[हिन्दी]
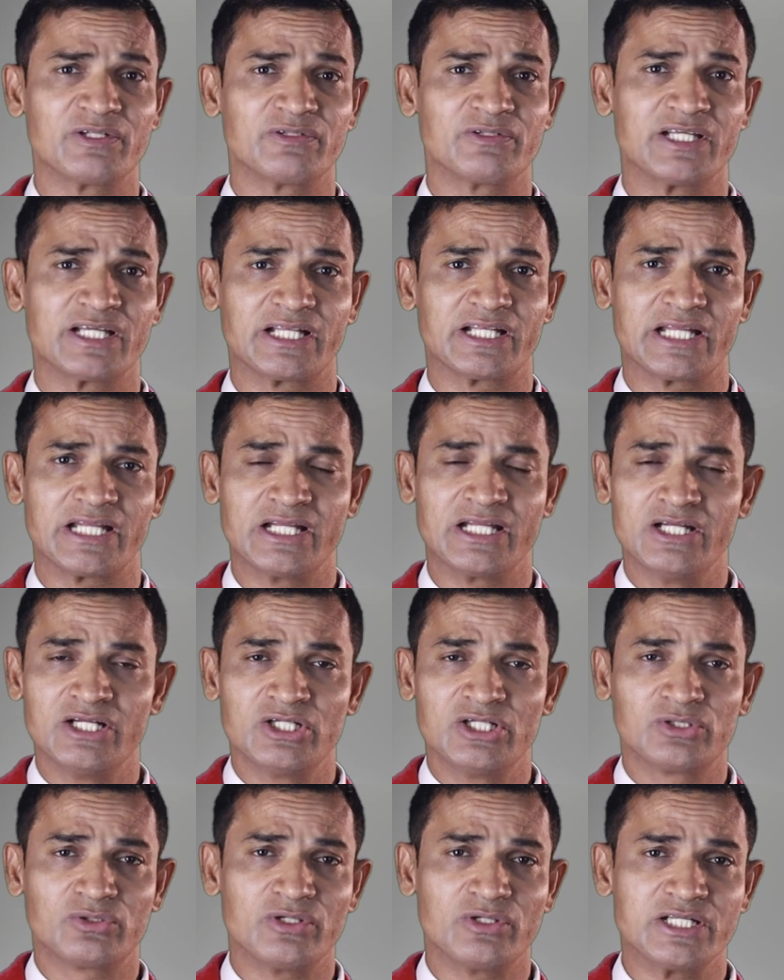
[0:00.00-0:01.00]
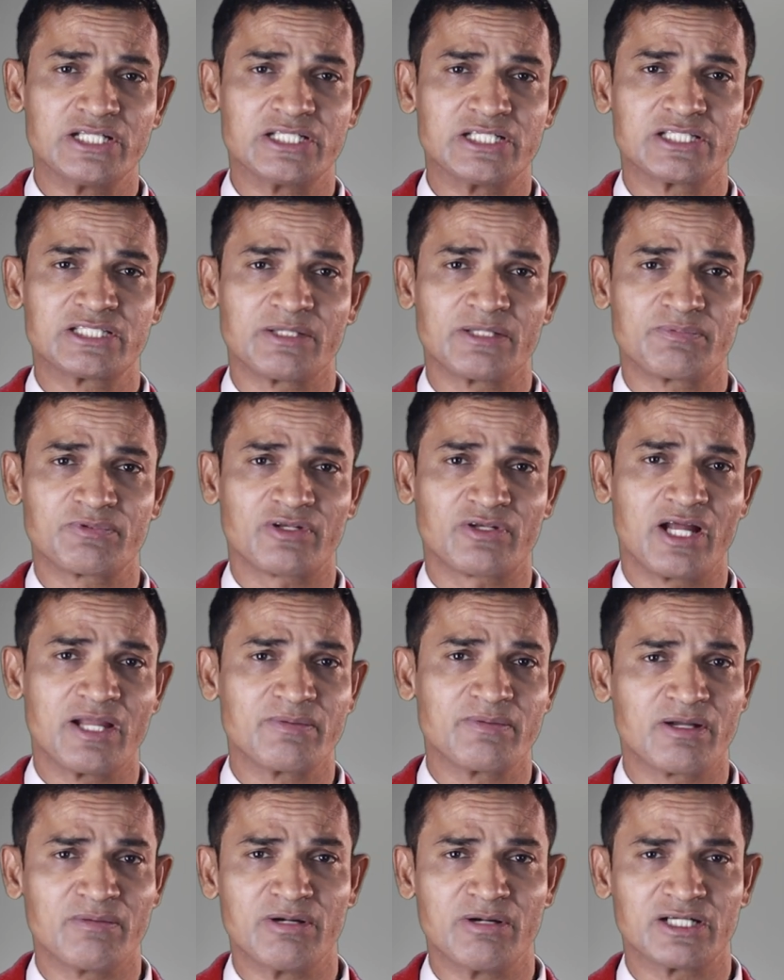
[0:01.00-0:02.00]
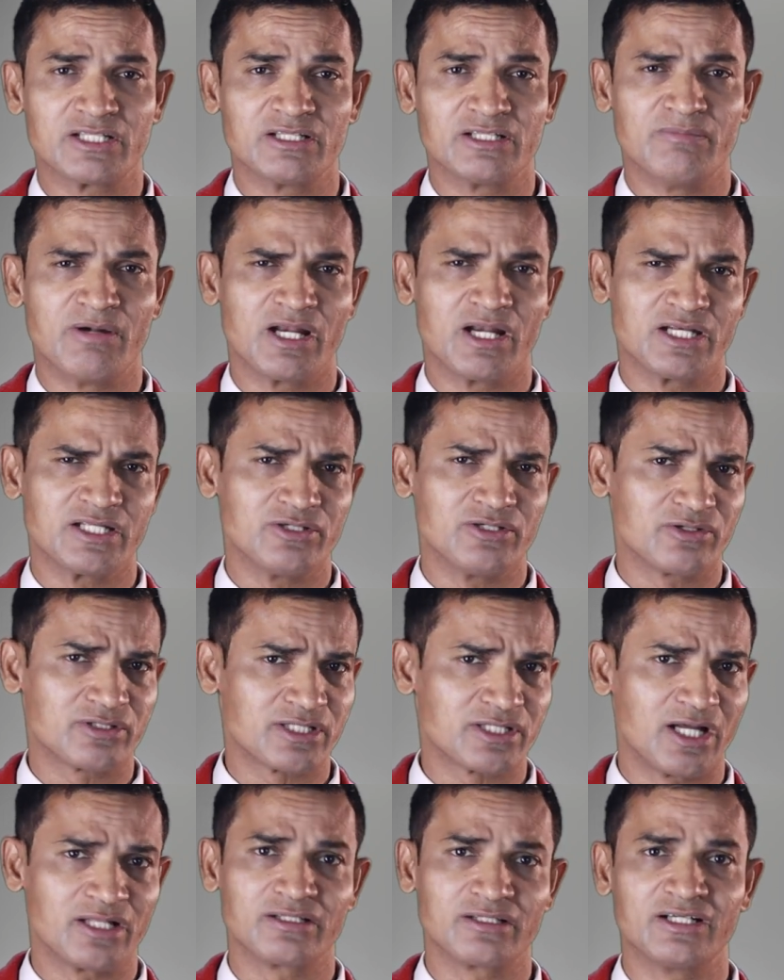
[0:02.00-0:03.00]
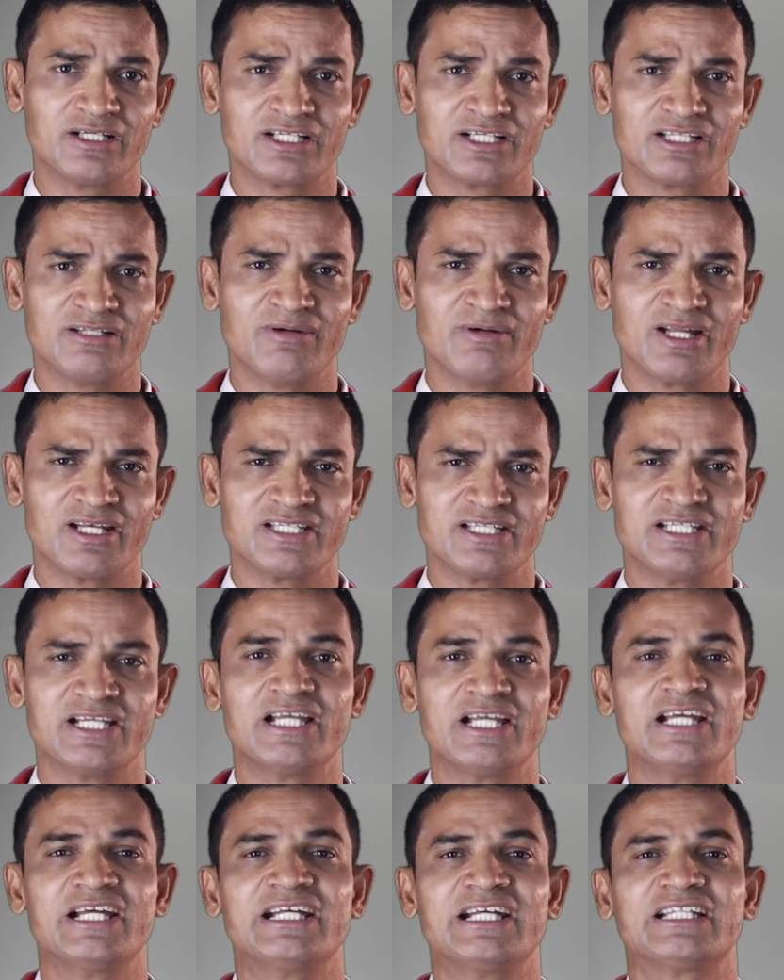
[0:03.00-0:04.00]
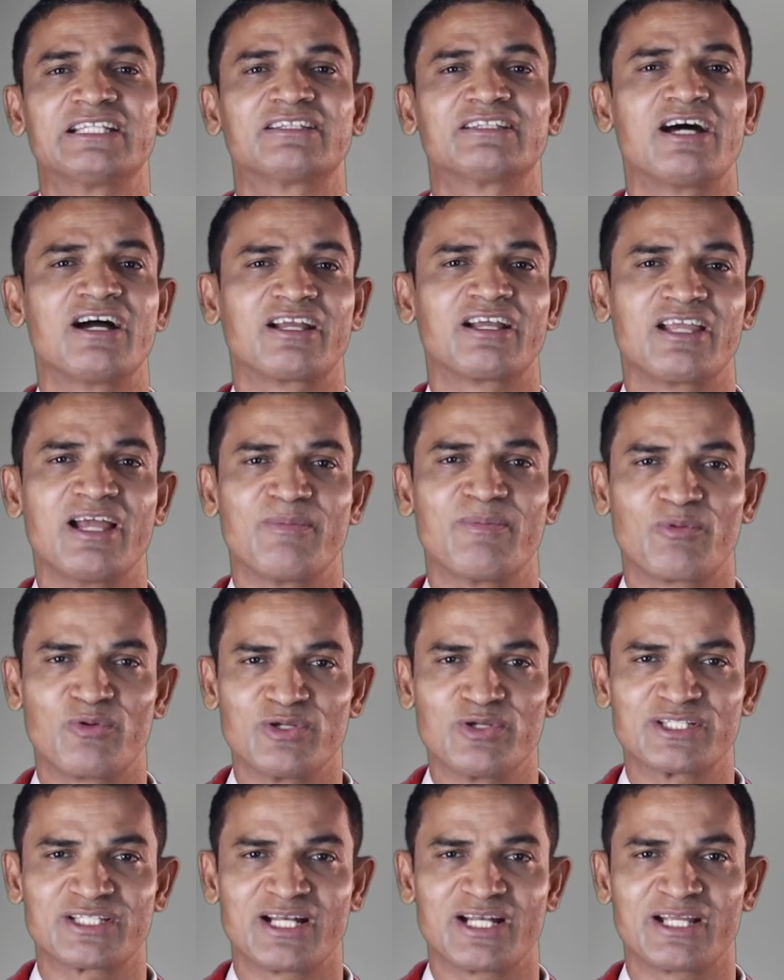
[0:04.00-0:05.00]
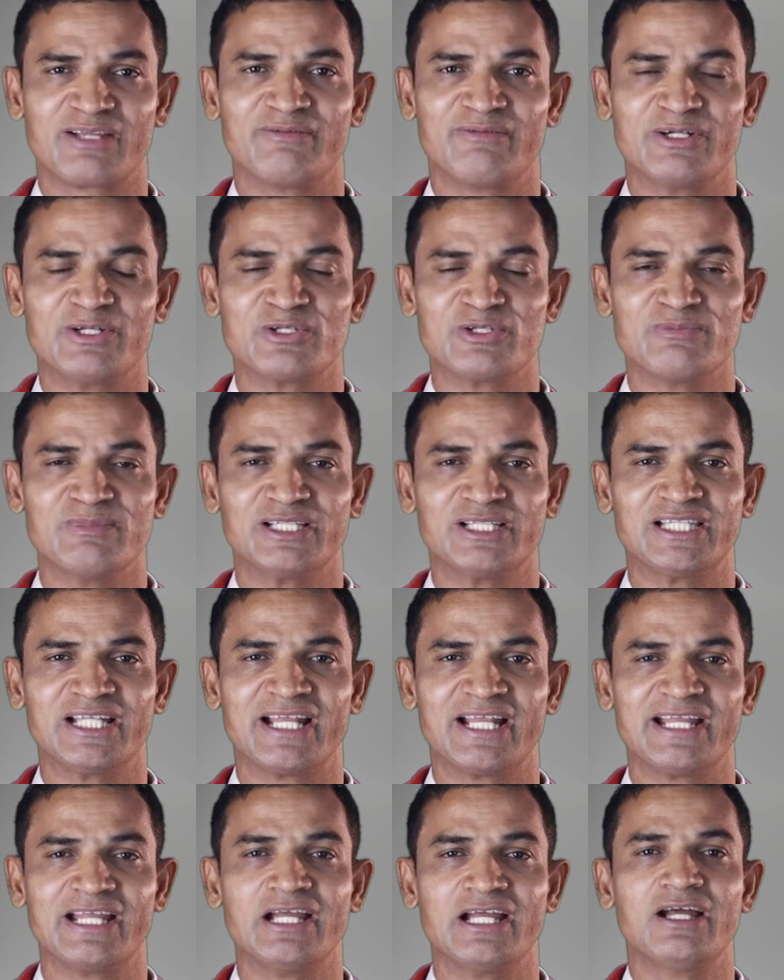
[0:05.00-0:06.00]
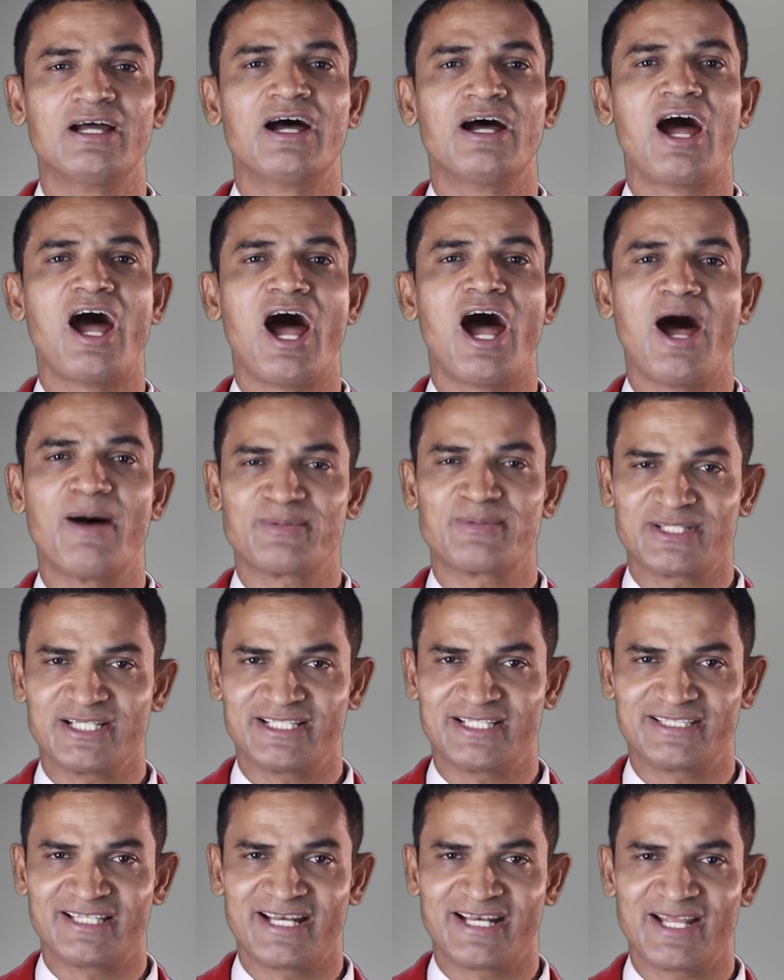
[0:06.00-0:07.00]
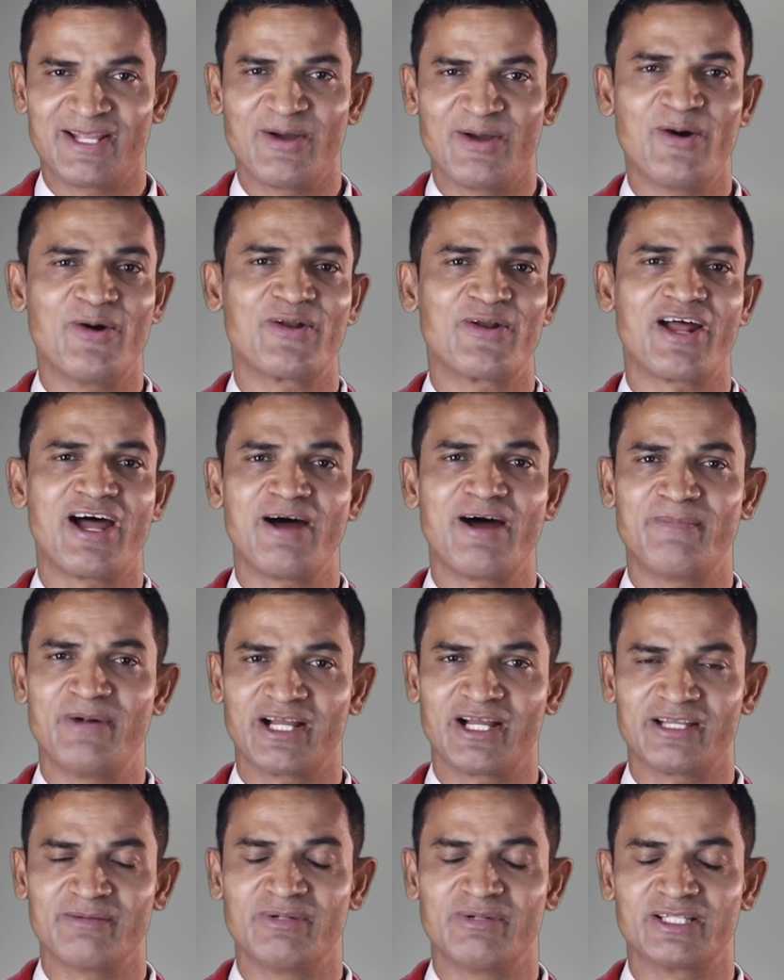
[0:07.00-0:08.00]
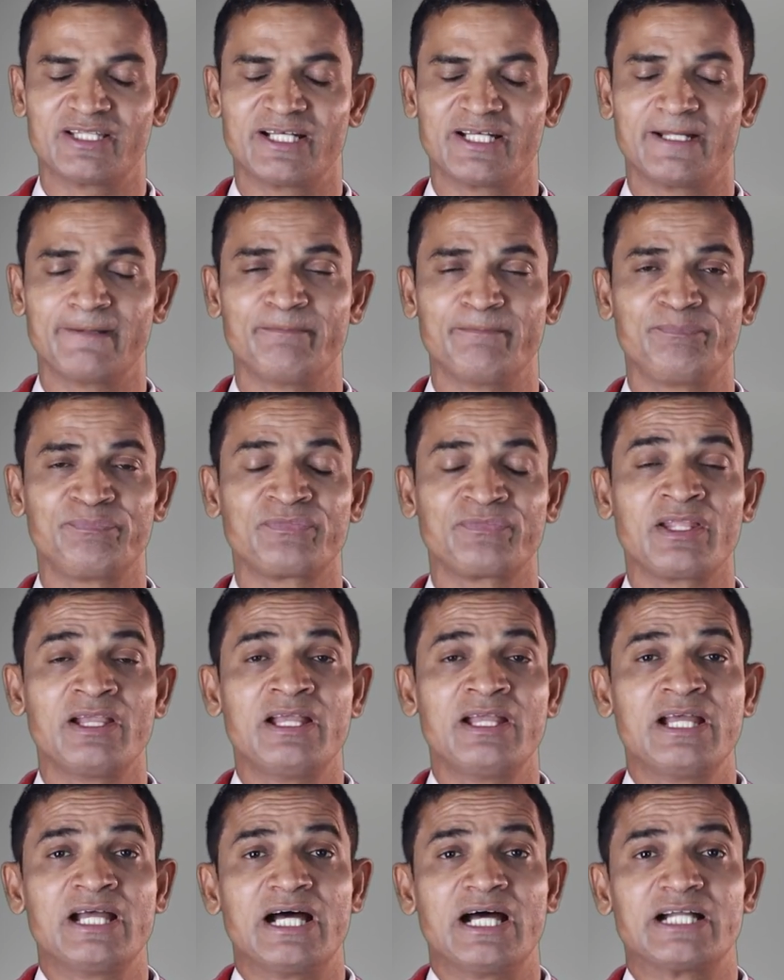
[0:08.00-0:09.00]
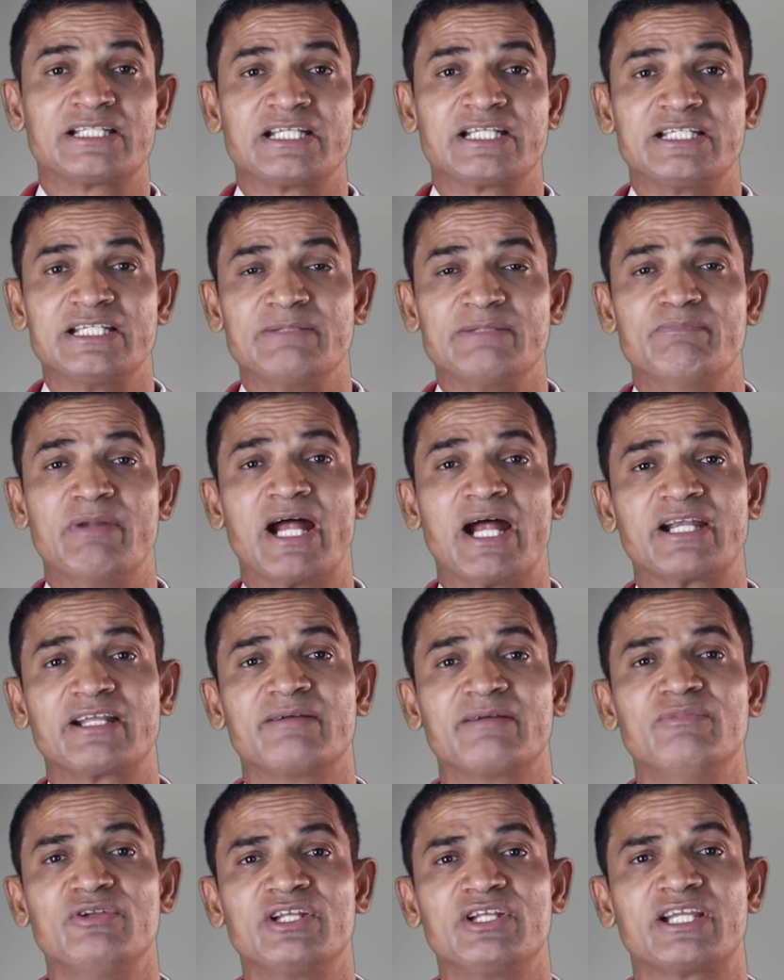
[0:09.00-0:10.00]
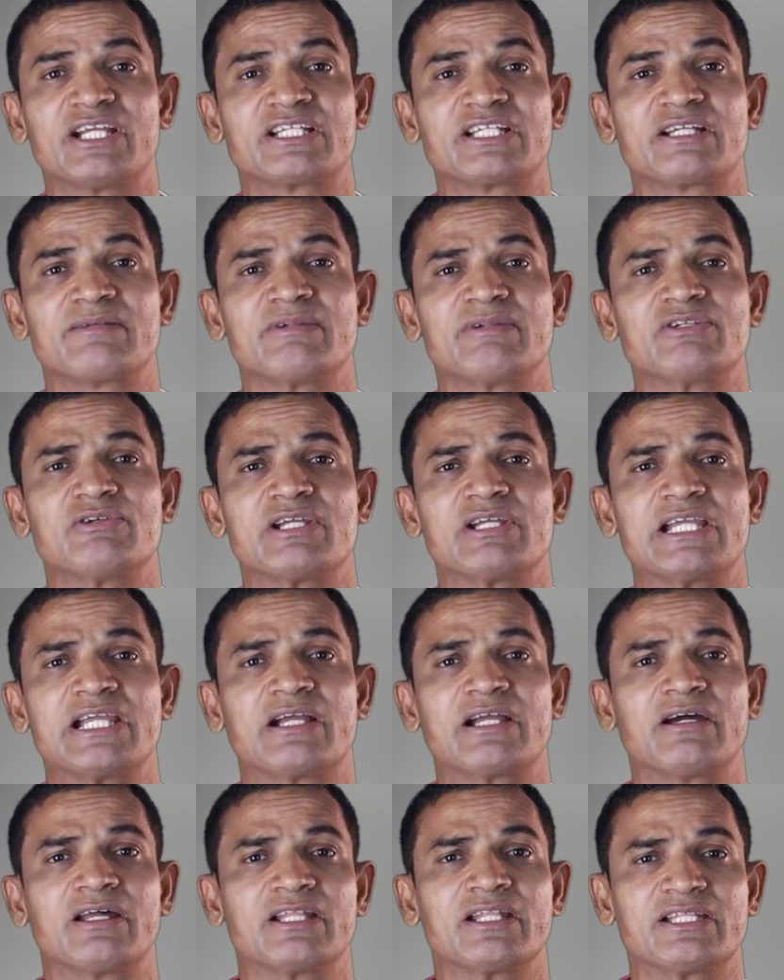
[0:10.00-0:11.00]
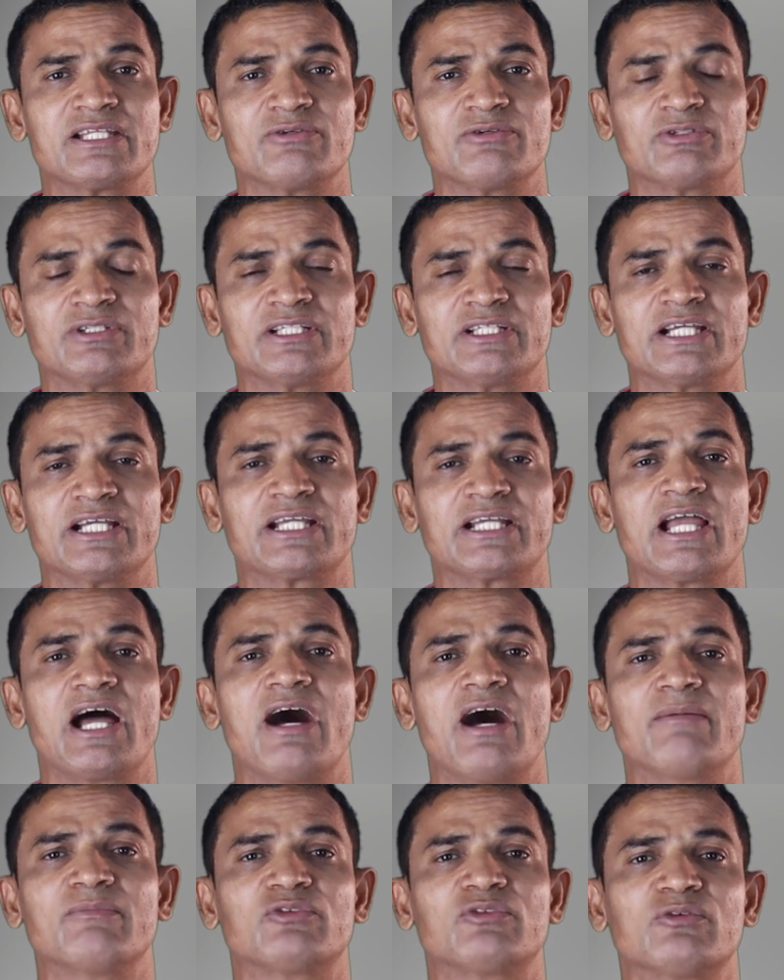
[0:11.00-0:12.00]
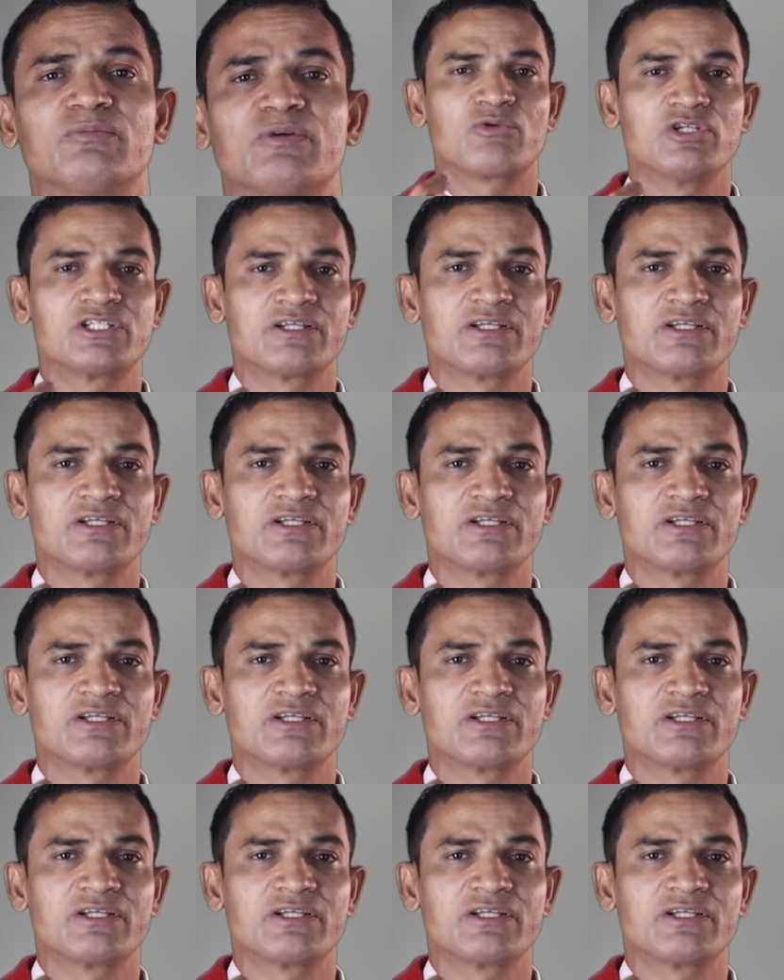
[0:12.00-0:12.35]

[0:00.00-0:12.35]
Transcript: वीडियो देख रहे हैं तो नीचे सब्सक्राइब का बटन दबा लीजिए और सात घंटी दबा लीजिए ताकि आपको इस तरह की वीडियोज़ मिलती रहें आप सीखते रहें और आप आगे बढ़ते रहें अच्छा जी बैड कम्युनिकेशन में जो एक गलती होती है कि आमतौर पर कोई